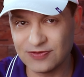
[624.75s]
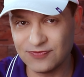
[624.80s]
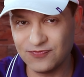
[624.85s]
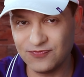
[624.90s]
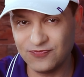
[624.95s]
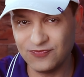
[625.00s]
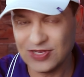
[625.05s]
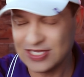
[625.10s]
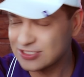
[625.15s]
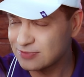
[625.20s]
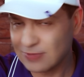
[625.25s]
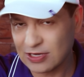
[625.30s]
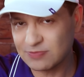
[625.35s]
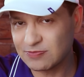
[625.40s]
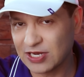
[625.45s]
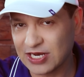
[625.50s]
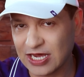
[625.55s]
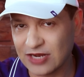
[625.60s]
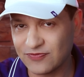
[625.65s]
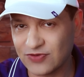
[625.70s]
Vieles macht
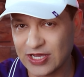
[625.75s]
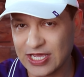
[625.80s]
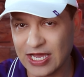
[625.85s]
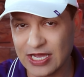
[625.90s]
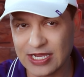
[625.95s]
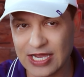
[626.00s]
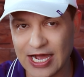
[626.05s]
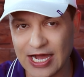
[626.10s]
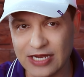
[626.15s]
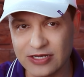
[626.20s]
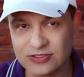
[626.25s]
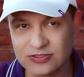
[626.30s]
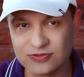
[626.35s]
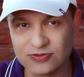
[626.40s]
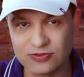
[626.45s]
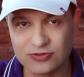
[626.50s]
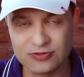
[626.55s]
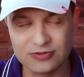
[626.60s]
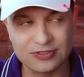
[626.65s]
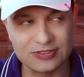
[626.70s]
man einfach. Ja, gerade
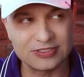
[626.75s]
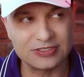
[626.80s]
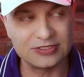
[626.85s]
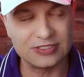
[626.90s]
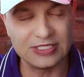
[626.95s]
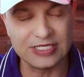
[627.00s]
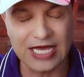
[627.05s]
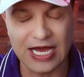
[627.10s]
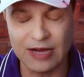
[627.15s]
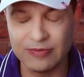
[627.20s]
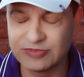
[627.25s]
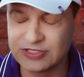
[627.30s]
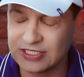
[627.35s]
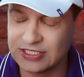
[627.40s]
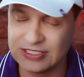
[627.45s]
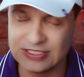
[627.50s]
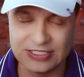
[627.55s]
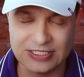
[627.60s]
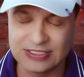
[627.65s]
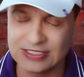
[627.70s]
so, dass die Namen
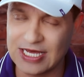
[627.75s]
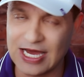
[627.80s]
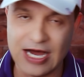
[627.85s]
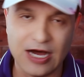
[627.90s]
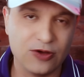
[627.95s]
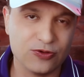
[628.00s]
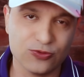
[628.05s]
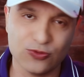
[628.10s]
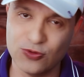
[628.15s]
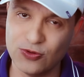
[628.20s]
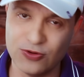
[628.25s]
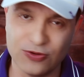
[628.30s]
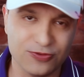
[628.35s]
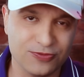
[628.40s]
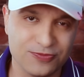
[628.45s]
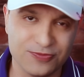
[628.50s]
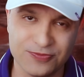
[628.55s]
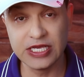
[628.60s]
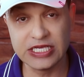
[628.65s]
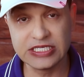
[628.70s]
sind nicht das A und O.
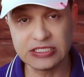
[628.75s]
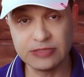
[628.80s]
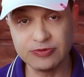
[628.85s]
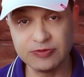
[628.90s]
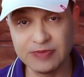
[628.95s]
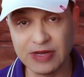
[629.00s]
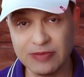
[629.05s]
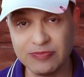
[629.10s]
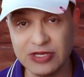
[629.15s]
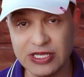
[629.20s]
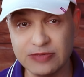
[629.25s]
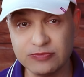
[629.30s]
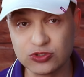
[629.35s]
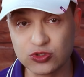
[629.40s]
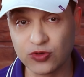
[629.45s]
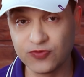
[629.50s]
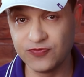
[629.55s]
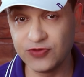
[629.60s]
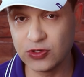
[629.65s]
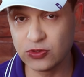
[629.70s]
Ich habe in meinem Leben
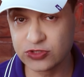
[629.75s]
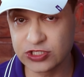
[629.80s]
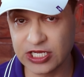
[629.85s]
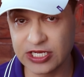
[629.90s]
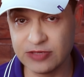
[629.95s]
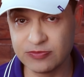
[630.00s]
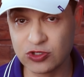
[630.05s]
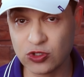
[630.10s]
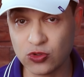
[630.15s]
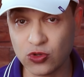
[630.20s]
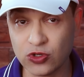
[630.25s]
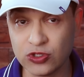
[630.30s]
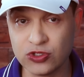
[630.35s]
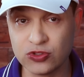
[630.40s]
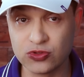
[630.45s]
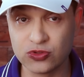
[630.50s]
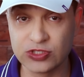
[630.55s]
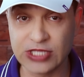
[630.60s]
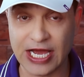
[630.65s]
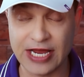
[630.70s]
schon viele Unternehmen
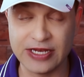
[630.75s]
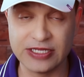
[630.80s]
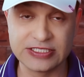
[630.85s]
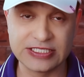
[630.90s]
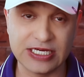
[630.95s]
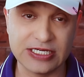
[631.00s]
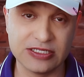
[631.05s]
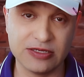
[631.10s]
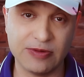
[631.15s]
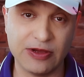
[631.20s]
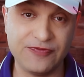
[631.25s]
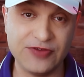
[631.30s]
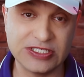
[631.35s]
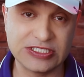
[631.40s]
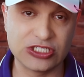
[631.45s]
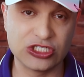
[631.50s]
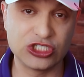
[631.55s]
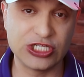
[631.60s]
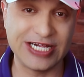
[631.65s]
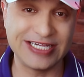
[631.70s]
gegründet und eine Sache dabei
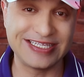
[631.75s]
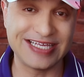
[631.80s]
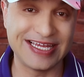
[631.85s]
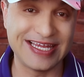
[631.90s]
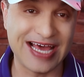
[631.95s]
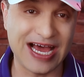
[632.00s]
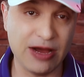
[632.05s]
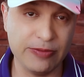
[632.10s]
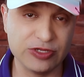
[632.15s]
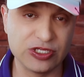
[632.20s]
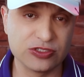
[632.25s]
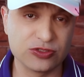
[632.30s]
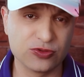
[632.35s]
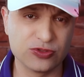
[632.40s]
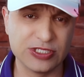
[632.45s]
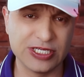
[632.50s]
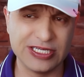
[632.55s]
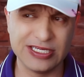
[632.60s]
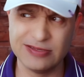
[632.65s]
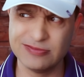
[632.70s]
festgestellt, der Name des
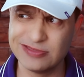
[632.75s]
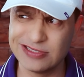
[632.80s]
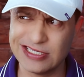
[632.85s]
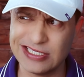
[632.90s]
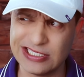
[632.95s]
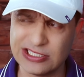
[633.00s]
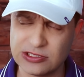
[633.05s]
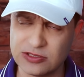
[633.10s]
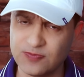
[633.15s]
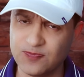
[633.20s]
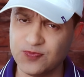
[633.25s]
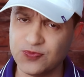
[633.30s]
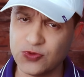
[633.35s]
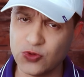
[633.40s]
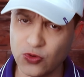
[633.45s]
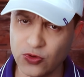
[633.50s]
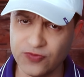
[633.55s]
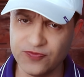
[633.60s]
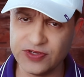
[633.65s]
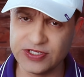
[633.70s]
Unternehmens ist
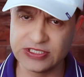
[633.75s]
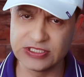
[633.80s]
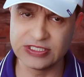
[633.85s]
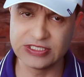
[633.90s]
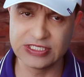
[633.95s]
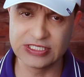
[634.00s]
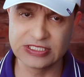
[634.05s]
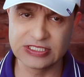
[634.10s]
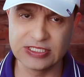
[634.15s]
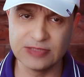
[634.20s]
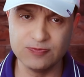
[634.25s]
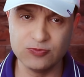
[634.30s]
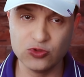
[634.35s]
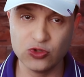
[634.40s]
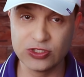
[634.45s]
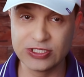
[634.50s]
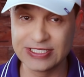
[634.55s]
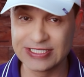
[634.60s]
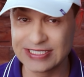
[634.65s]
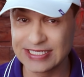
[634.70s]
unwichtig. Es gibt
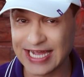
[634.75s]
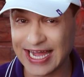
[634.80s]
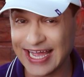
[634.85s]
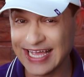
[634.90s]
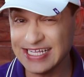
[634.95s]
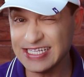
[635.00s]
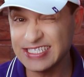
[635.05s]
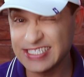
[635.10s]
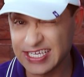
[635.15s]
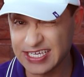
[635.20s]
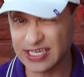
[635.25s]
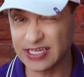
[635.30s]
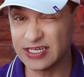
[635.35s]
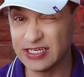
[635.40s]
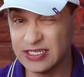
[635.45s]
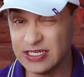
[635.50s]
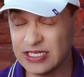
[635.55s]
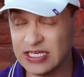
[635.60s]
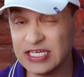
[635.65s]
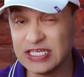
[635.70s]
nur drei
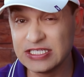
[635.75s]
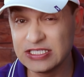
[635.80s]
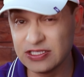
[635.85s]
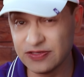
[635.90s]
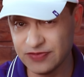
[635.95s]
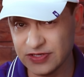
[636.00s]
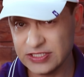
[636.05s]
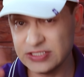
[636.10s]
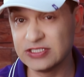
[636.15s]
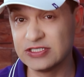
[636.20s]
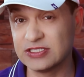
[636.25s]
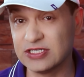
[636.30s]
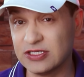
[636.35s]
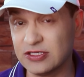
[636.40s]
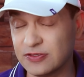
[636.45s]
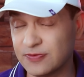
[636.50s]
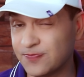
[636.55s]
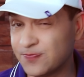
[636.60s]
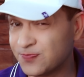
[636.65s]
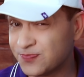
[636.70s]
Dinge, die wichtig
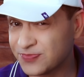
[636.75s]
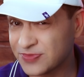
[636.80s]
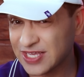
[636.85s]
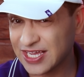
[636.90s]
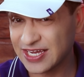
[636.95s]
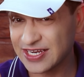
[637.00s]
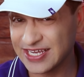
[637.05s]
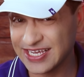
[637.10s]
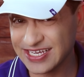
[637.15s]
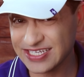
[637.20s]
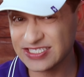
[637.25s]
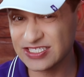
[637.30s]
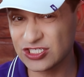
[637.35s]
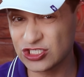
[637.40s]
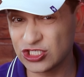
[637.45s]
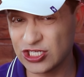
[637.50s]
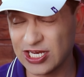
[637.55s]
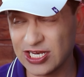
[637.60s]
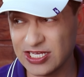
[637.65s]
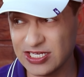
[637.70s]
sind. An erster
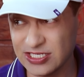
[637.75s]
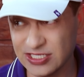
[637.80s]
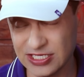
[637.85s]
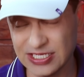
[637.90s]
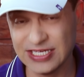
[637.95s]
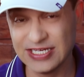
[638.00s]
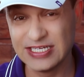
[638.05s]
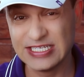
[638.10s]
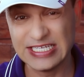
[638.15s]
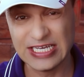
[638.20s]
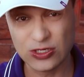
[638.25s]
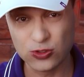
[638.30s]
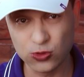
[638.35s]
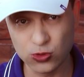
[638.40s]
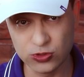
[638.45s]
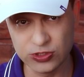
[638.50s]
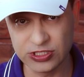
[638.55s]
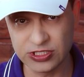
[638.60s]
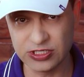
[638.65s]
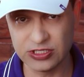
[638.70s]
Stelle der
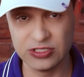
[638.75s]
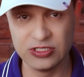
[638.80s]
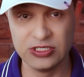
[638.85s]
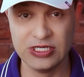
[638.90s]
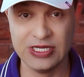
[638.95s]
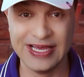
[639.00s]
Kunde.